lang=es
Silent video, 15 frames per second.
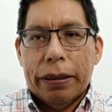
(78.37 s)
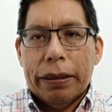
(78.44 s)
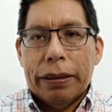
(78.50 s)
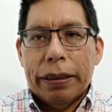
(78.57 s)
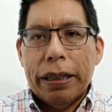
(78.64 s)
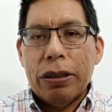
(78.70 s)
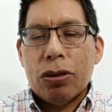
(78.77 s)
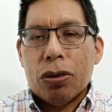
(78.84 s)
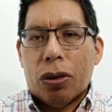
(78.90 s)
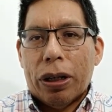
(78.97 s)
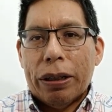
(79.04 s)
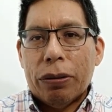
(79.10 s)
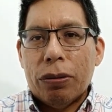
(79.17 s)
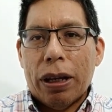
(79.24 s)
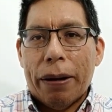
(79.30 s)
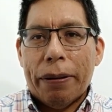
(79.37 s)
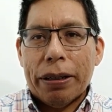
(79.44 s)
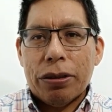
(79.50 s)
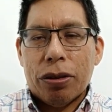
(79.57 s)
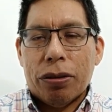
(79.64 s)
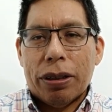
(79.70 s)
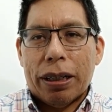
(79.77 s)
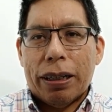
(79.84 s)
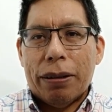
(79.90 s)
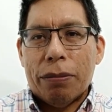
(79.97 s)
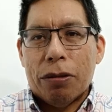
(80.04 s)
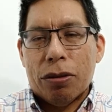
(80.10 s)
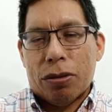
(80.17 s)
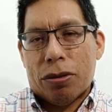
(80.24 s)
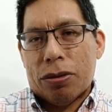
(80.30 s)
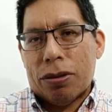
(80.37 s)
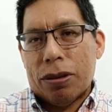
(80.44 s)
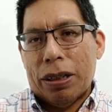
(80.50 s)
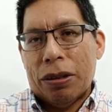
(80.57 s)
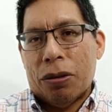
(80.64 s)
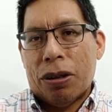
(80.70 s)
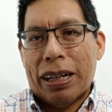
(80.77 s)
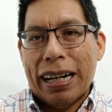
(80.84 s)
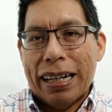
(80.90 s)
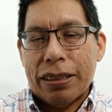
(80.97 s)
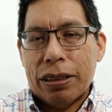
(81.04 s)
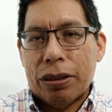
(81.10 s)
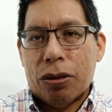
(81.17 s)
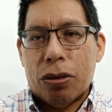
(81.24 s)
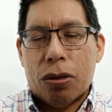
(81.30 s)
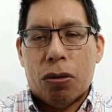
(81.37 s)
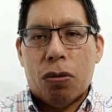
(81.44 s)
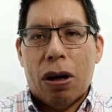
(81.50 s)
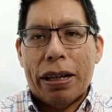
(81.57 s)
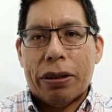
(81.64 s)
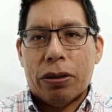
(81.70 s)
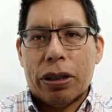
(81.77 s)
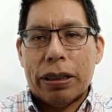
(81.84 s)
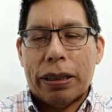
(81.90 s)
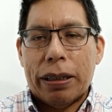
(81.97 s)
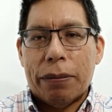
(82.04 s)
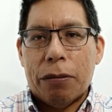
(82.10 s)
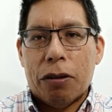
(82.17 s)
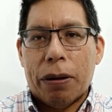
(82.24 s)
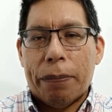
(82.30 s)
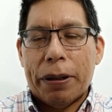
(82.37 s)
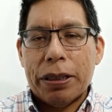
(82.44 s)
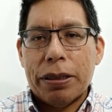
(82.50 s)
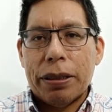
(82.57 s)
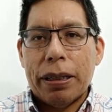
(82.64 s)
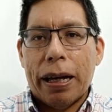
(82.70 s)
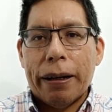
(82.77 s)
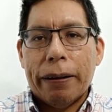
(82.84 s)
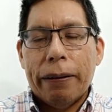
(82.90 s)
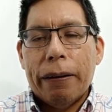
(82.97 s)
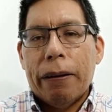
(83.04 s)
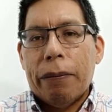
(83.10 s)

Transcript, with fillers: De hecho, en una versión tenemos los clásicos cuadros que tenemos que presentar,